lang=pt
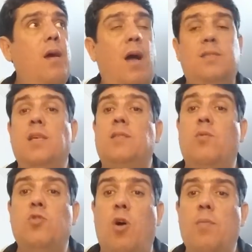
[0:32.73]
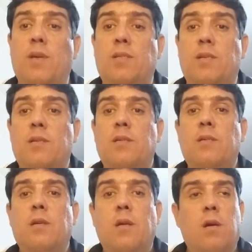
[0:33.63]
Assim são os homens.
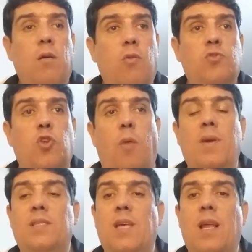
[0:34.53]
Os homens